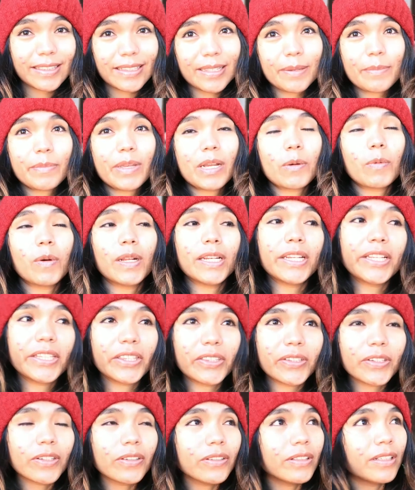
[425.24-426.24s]
de mi
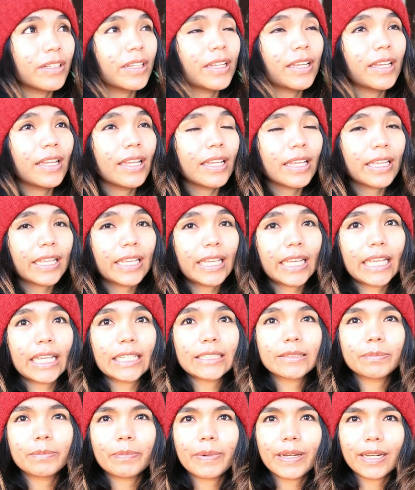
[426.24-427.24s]
abuelito, que
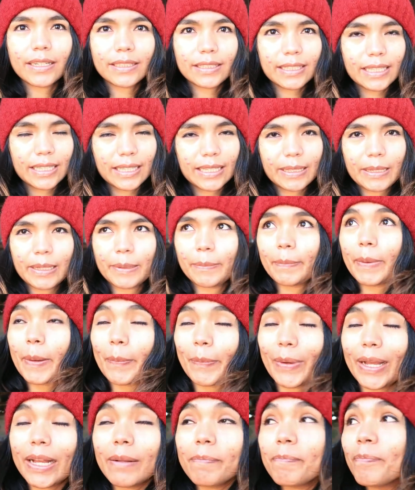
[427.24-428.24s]
es parte de
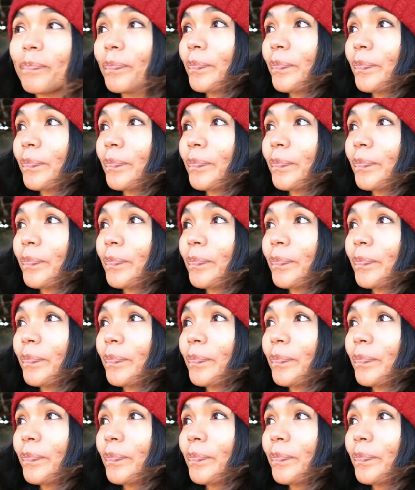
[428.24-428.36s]
papá.